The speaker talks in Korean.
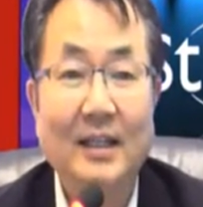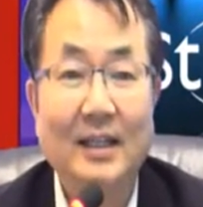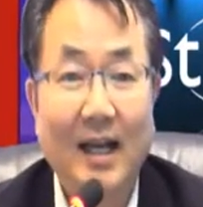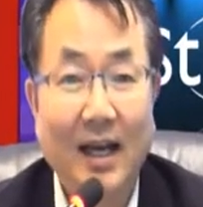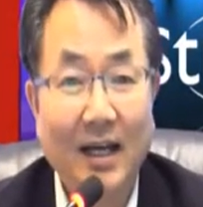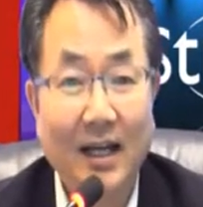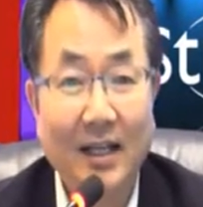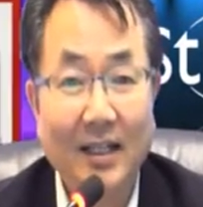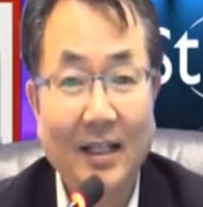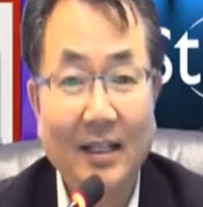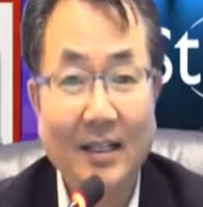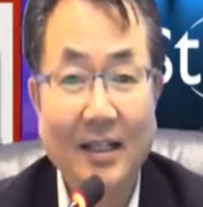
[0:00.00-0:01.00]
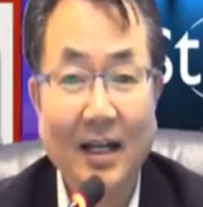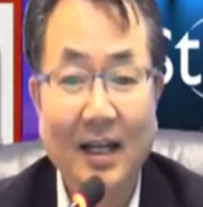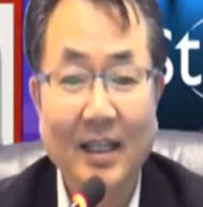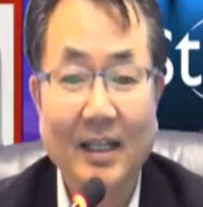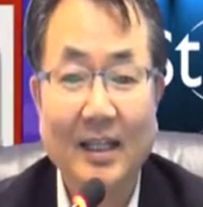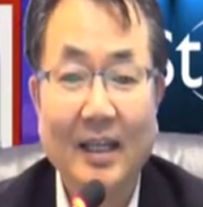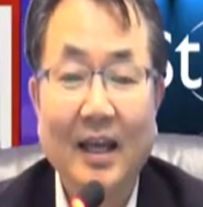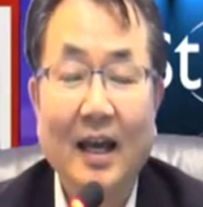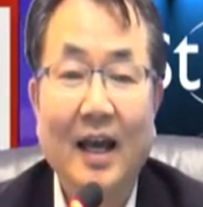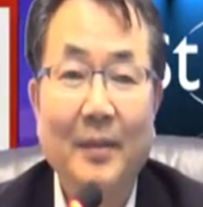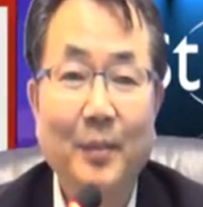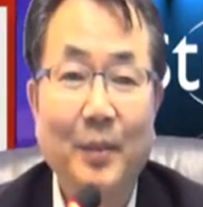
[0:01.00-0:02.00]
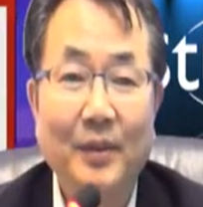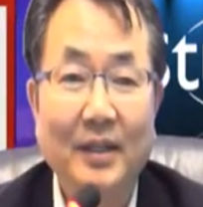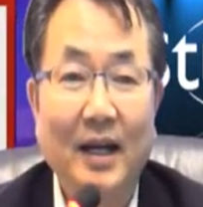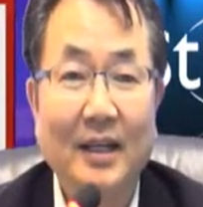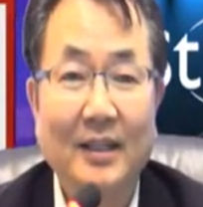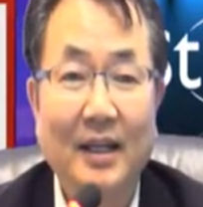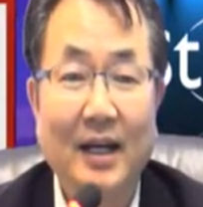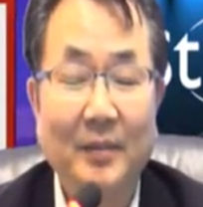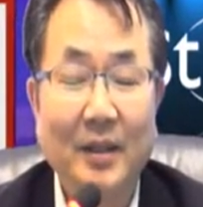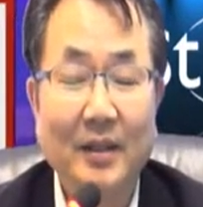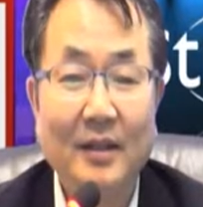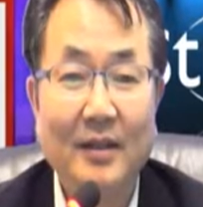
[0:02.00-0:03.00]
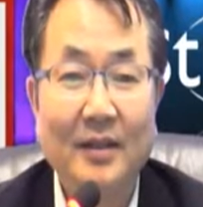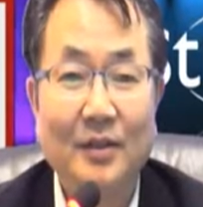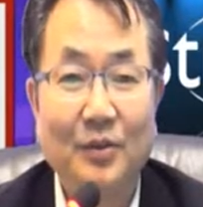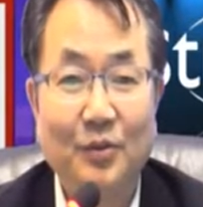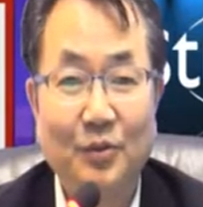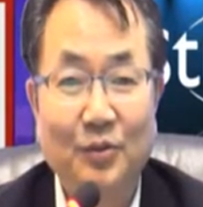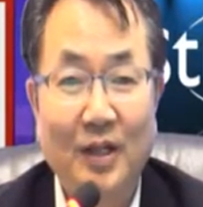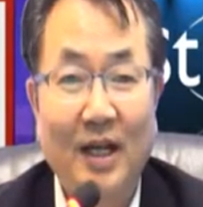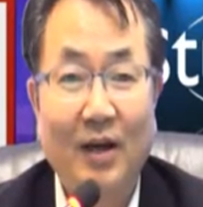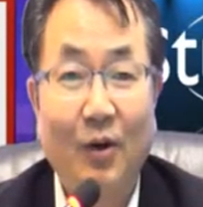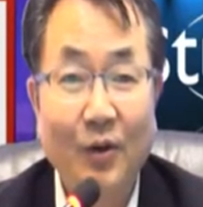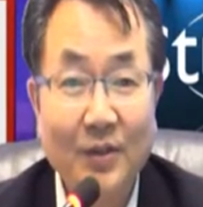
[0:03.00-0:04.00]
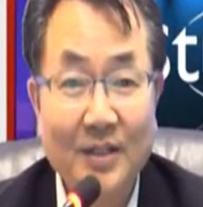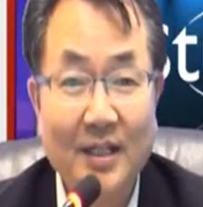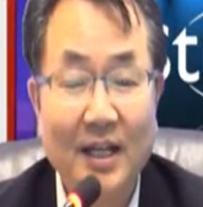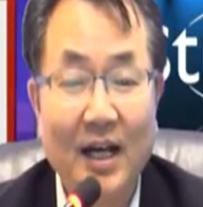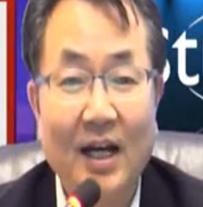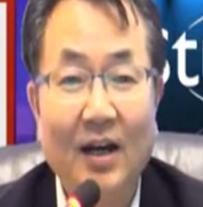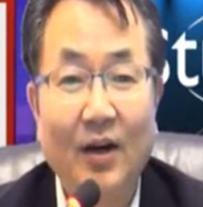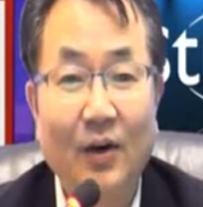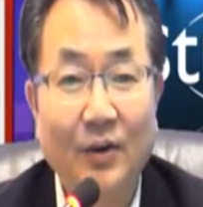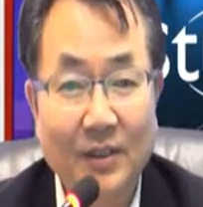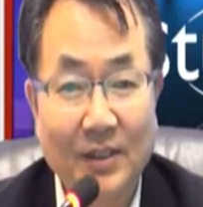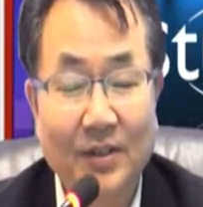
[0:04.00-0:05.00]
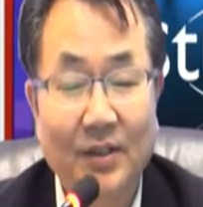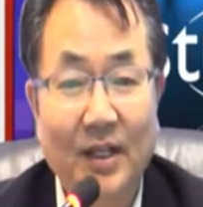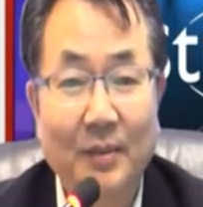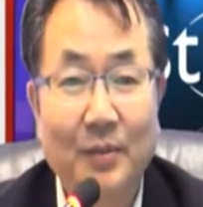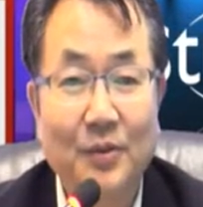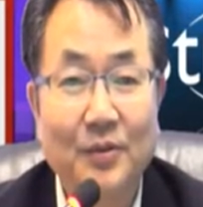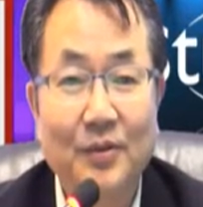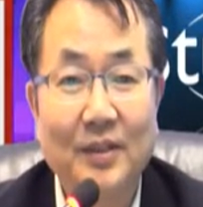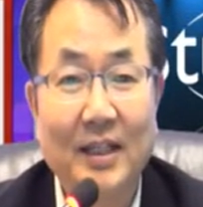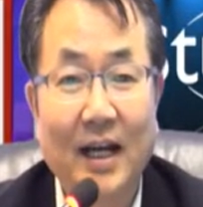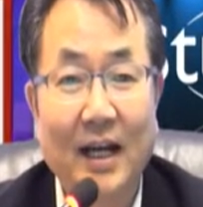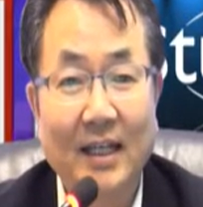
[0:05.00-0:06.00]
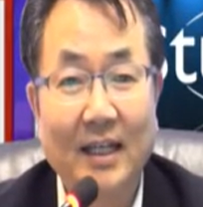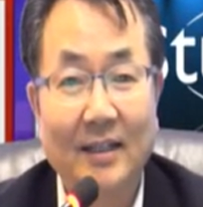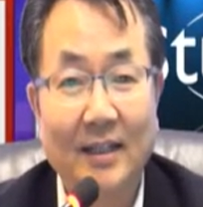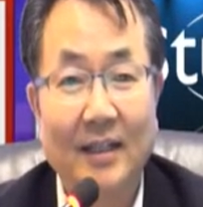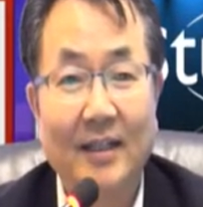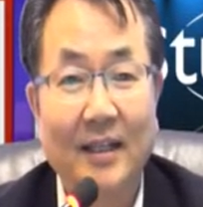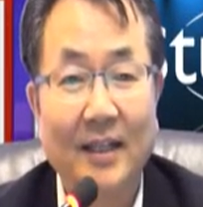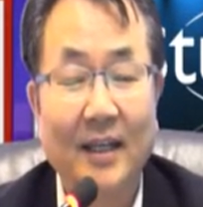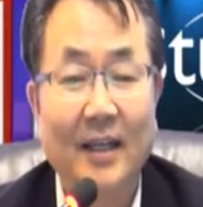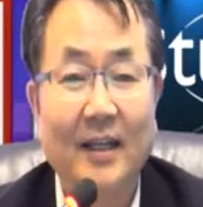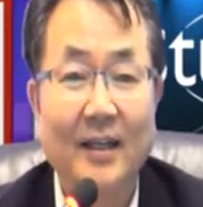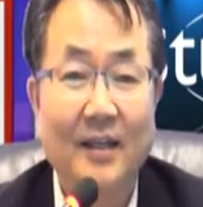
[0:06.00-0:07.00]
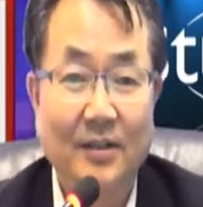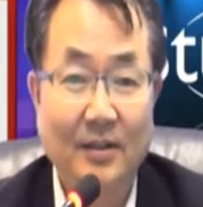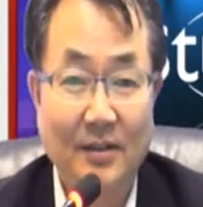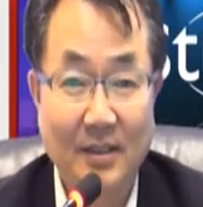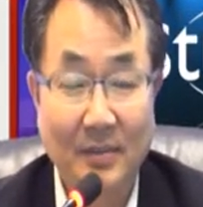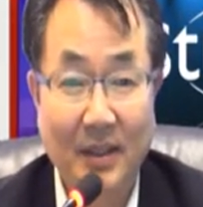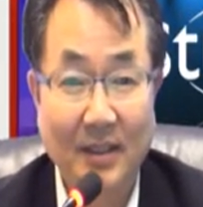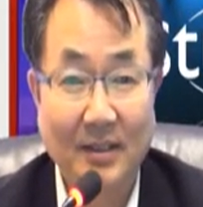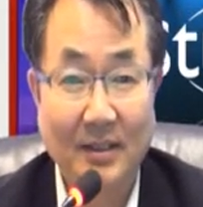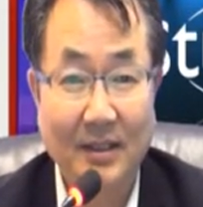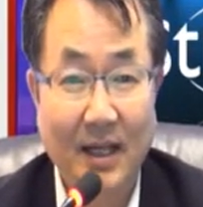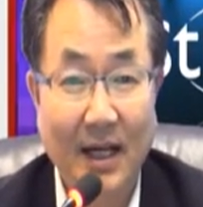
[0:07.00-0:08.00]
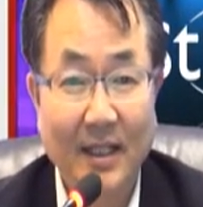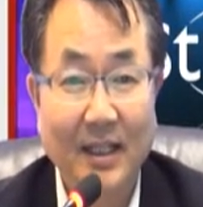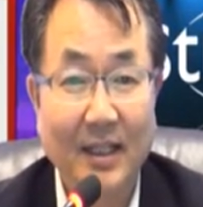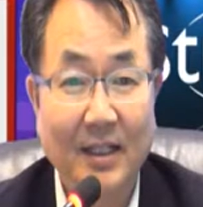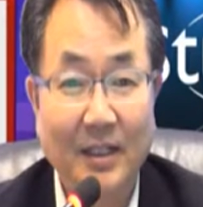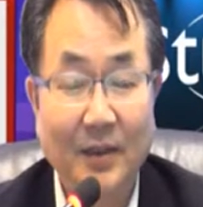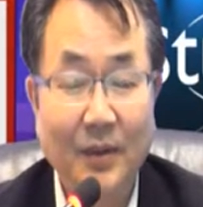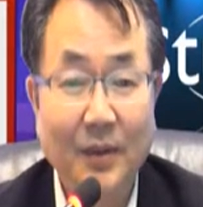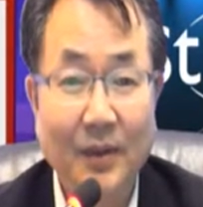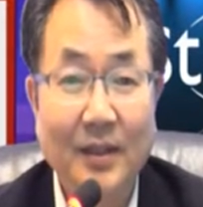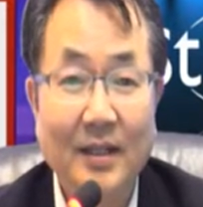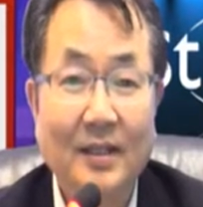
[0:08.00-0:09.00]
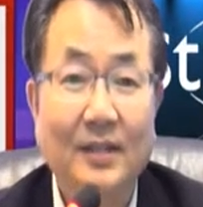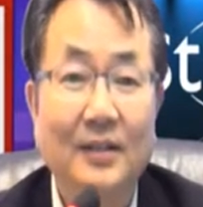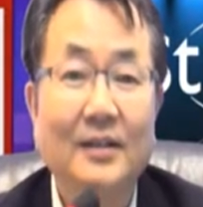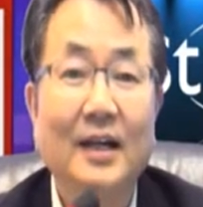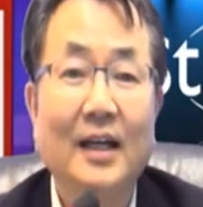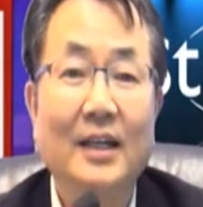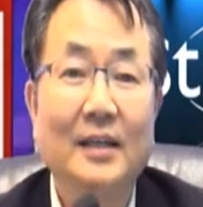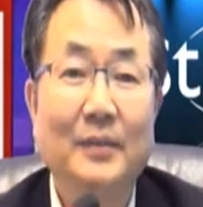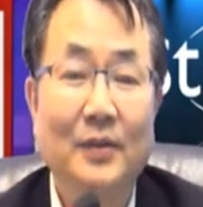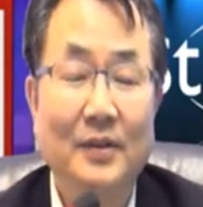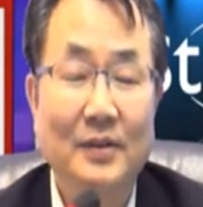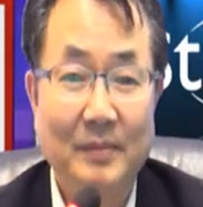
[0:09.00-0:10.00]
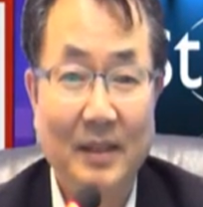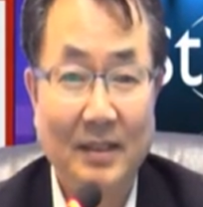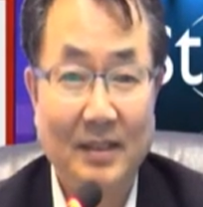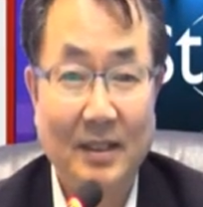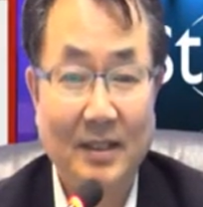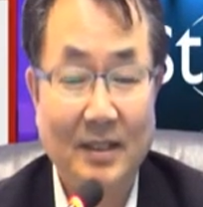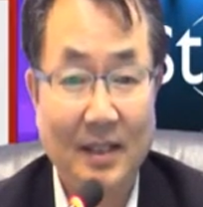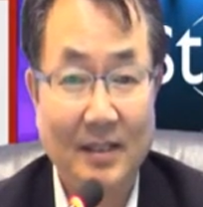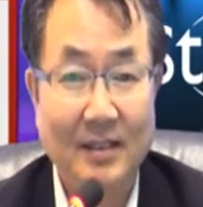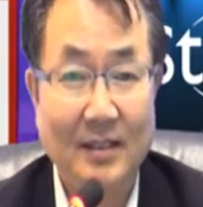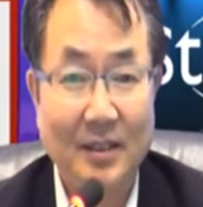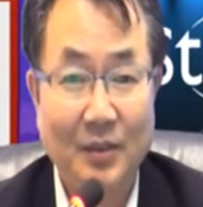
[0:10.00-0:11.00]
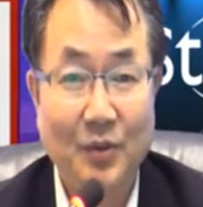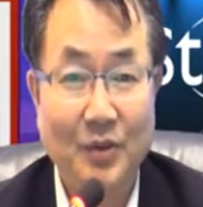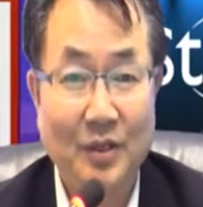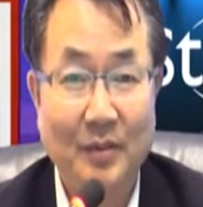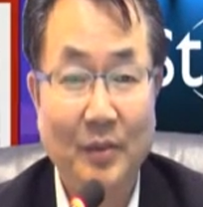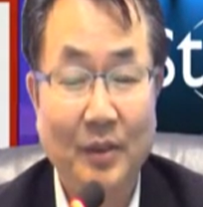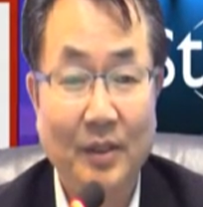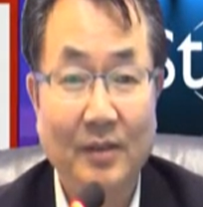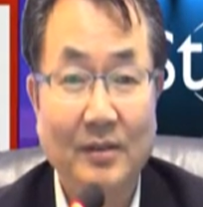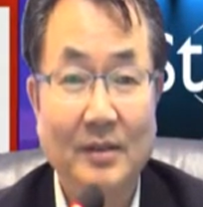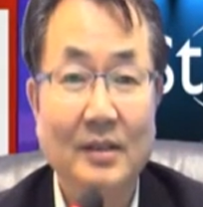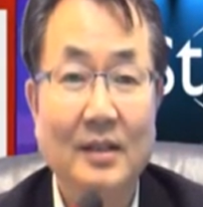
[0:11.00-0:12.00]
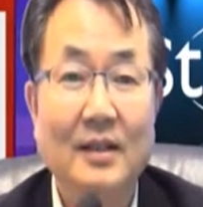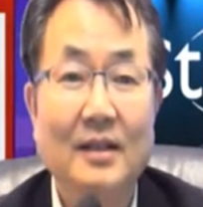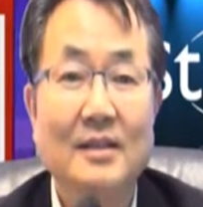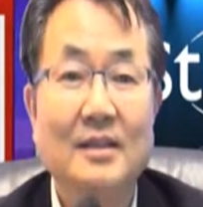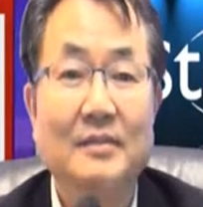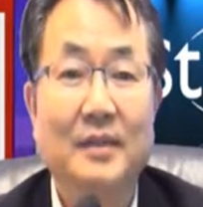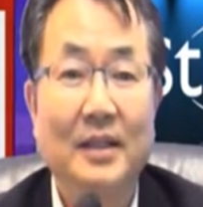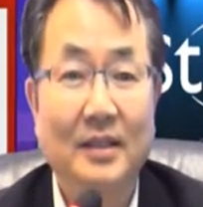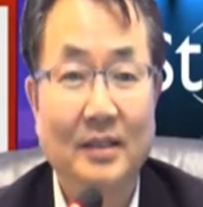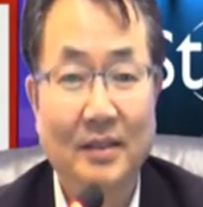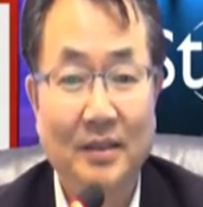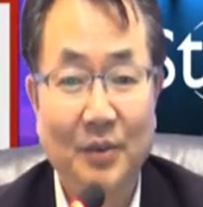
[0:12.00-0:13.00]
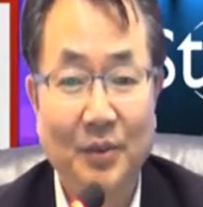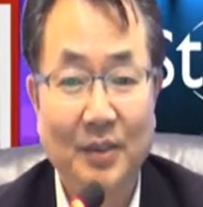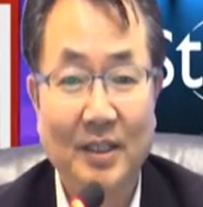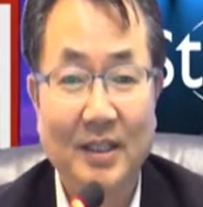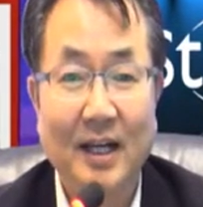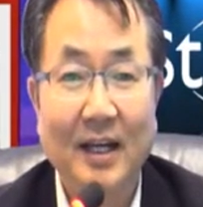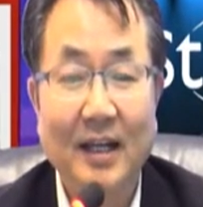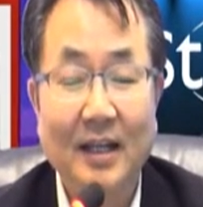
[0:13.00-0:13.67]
나가게 되는 강의 한 번 강의를 하면 누구나 언제나 어디서나 볼 수 있는 강의가 될 때에 저는 스마트 강의가 되고 그런 강의를 보는 스마트 장치 학생들이 교실에 모인 것을 스마트 교실이다.